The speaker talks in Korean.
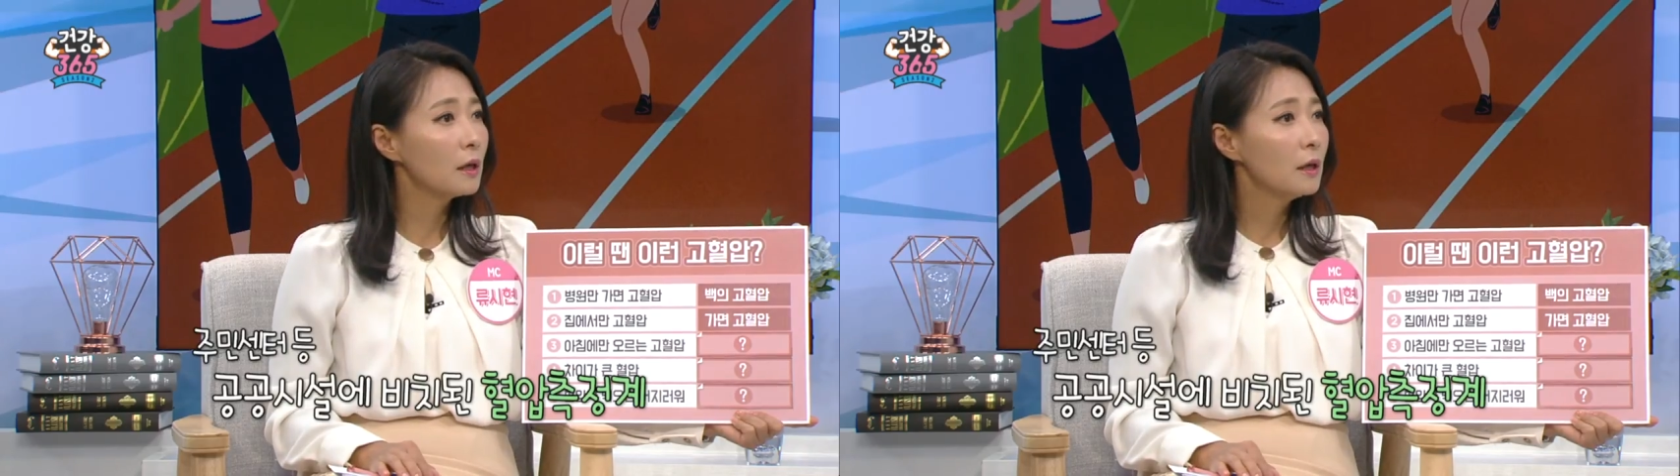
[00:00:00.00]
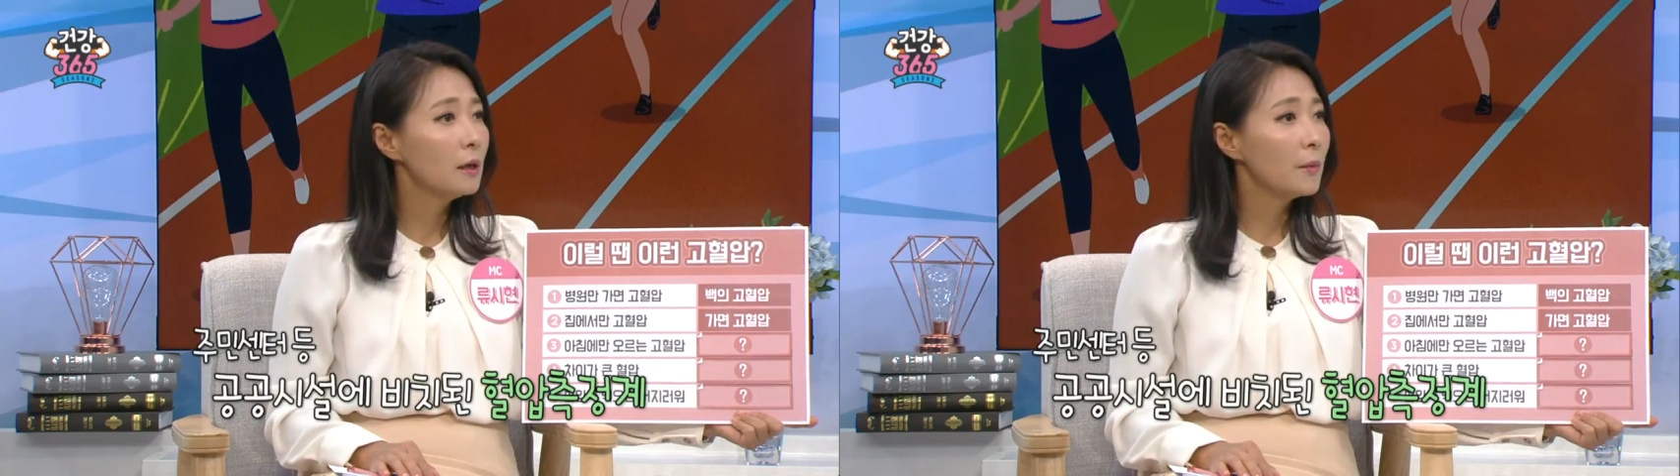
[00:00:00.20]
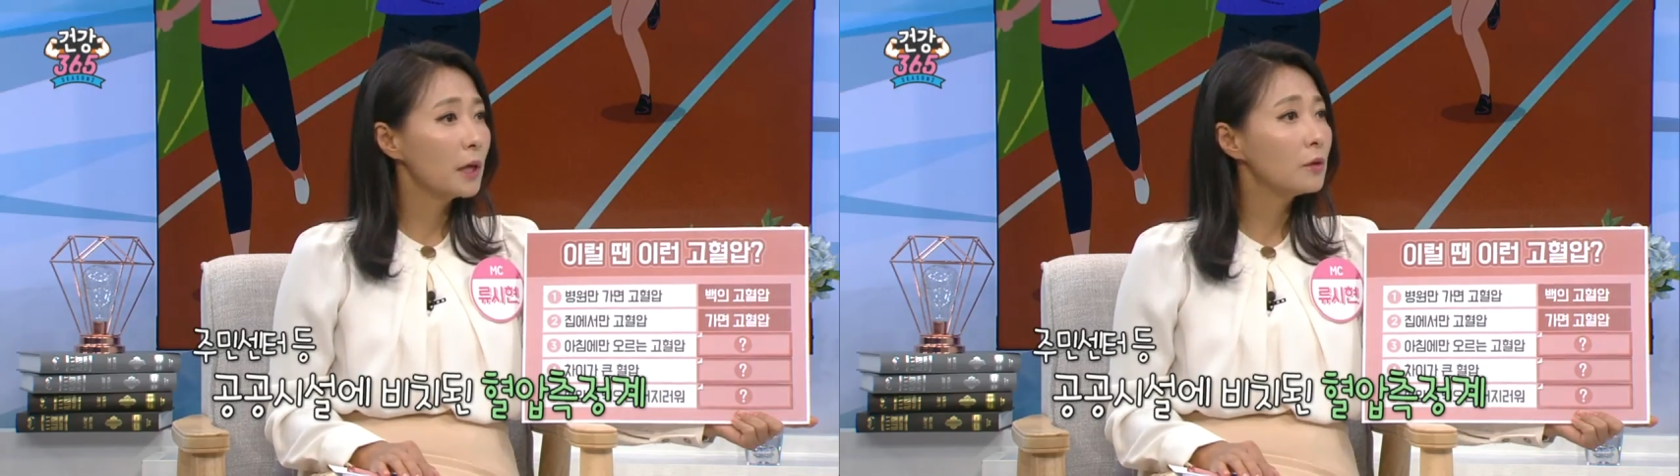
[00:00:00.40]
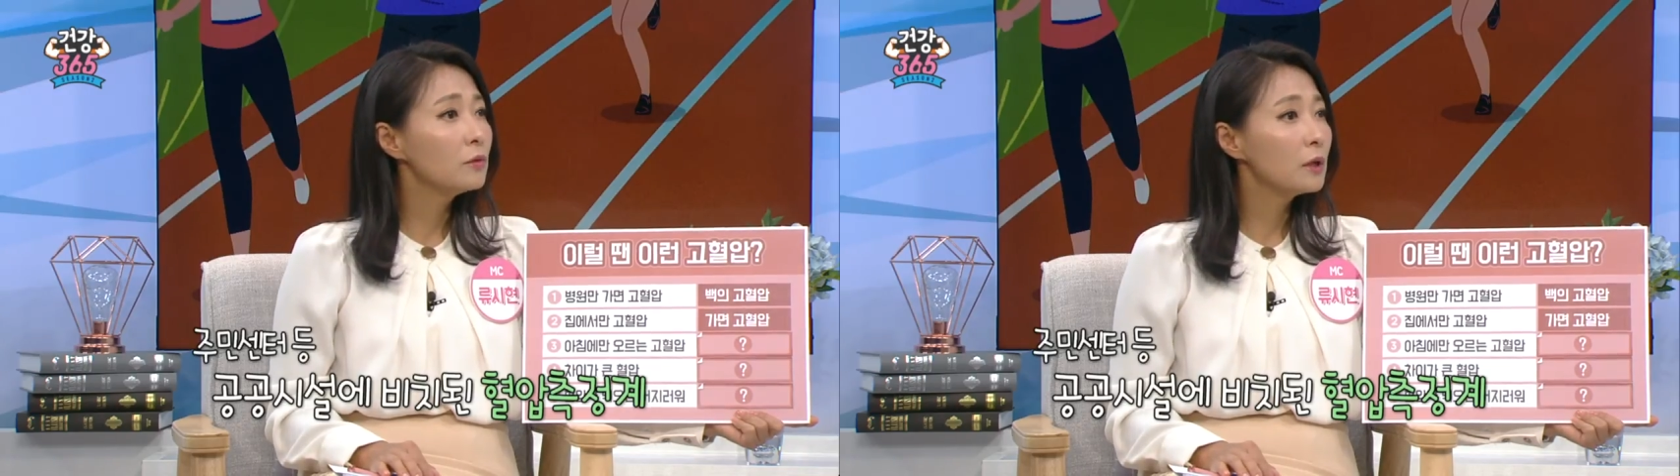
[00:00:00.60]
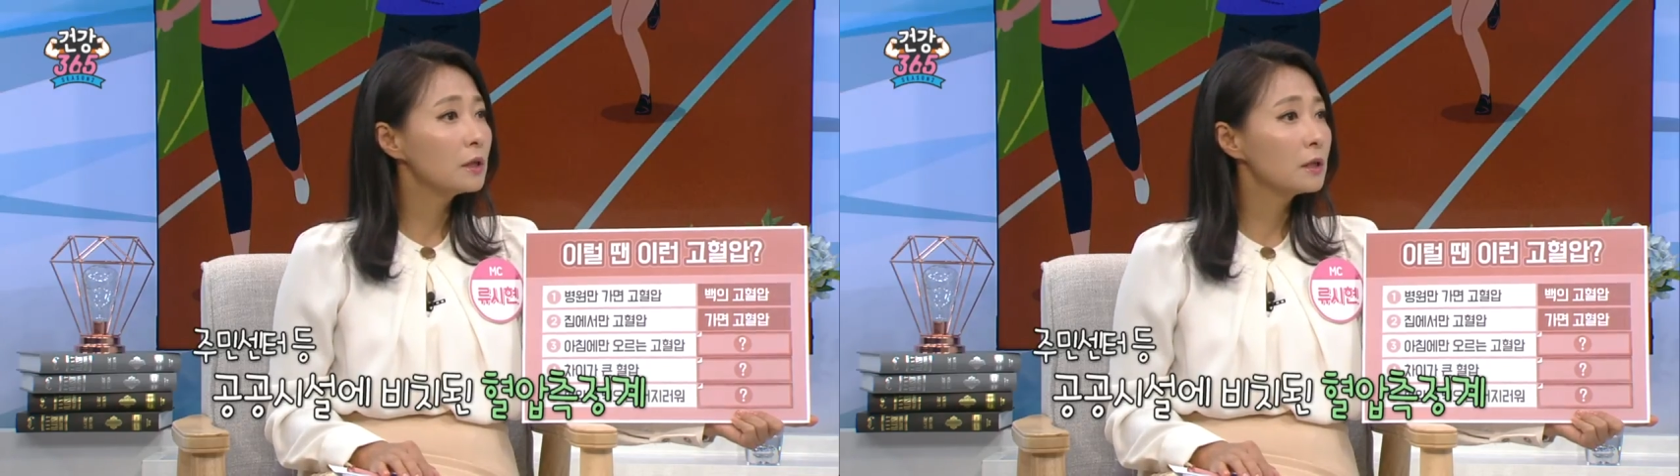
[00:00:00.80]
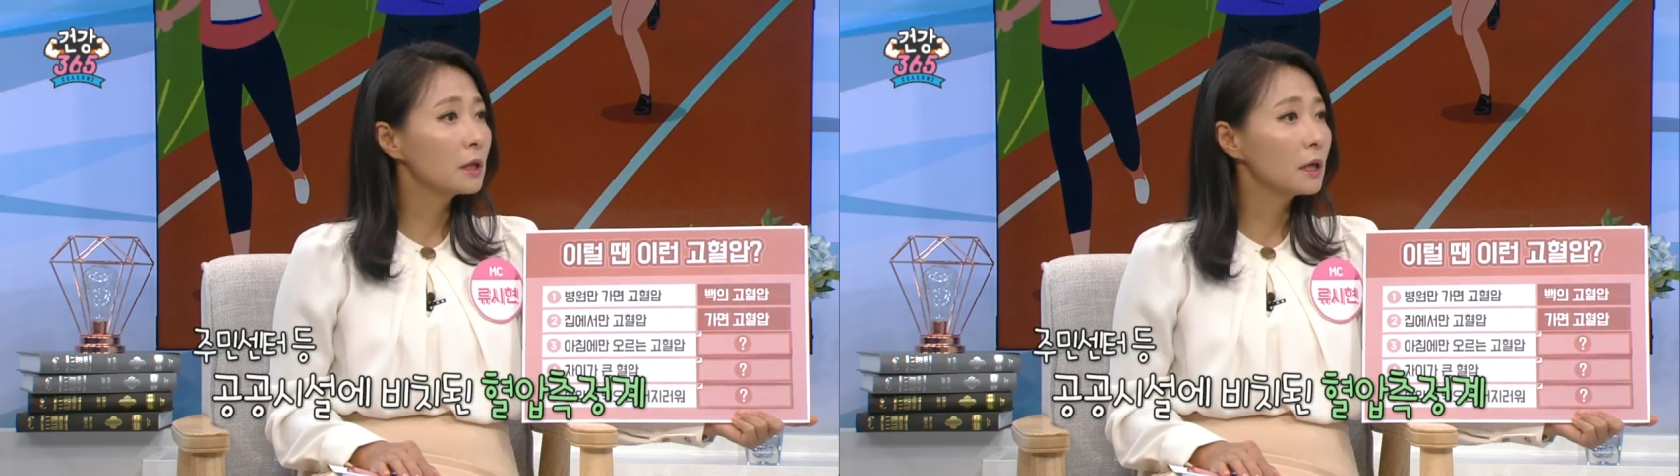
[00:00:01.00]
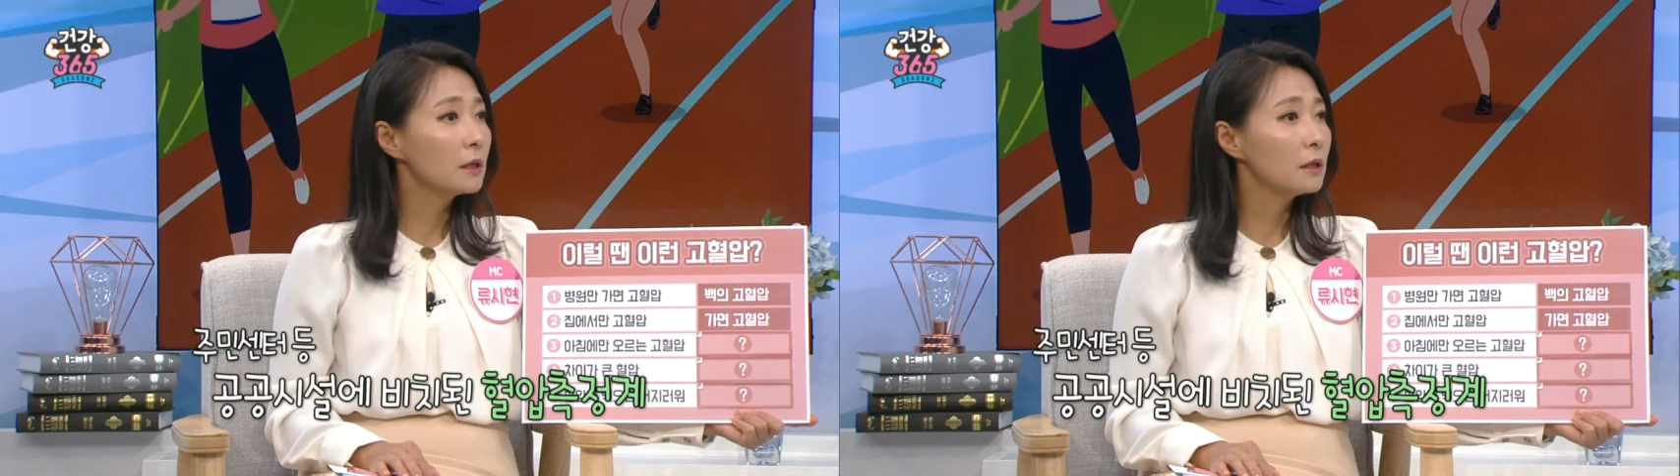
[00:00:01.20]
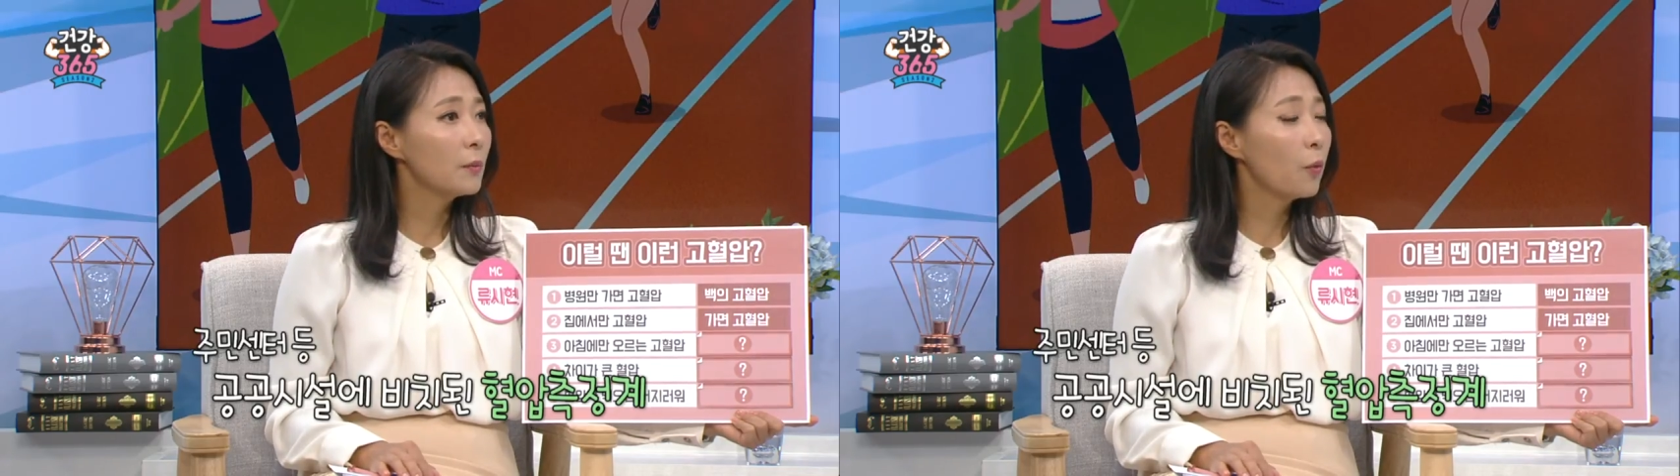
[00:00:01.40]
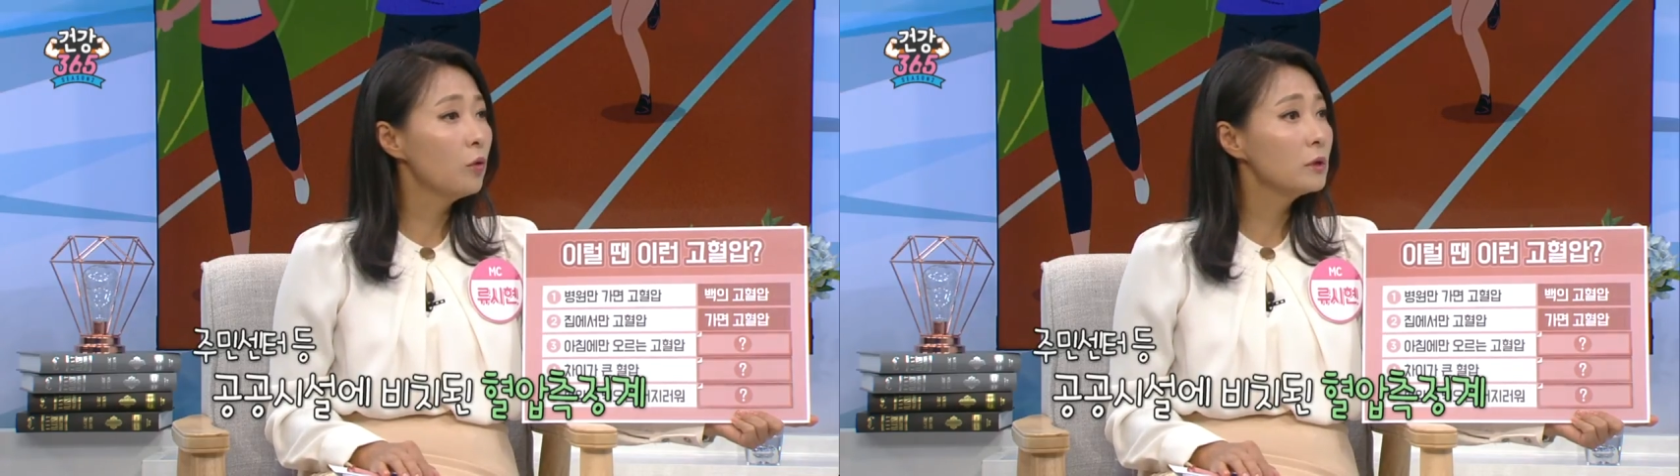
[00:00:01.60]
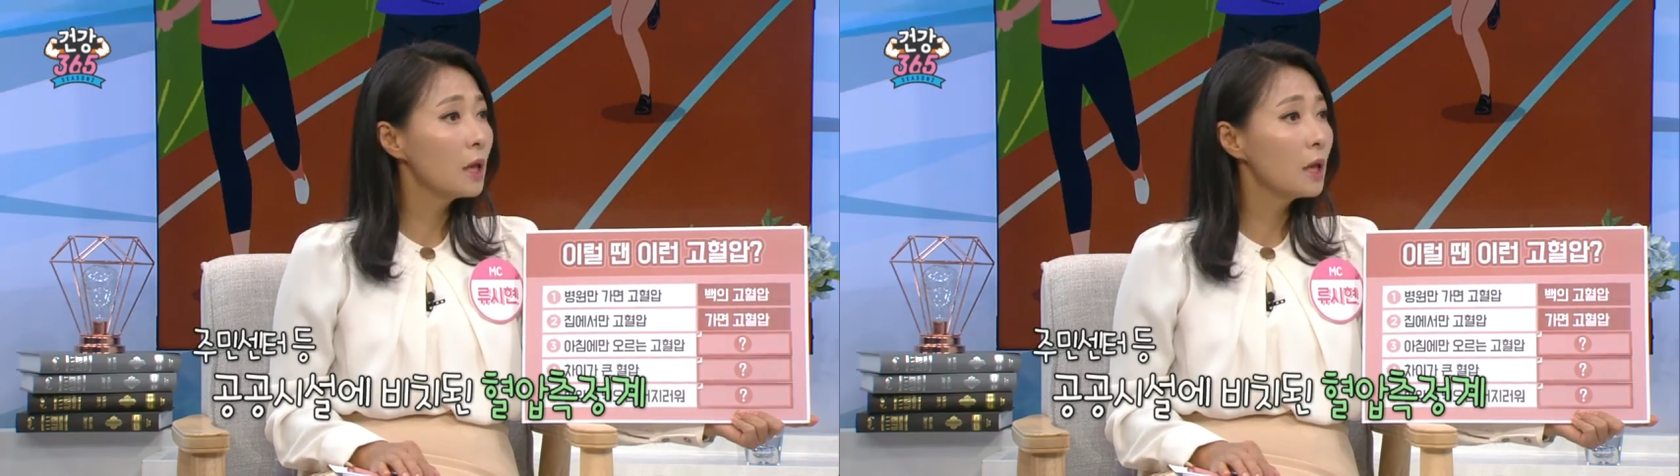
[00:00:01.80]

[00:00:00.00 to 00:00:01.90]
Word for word: 음. 마련돼 있을 때가 있는데 볼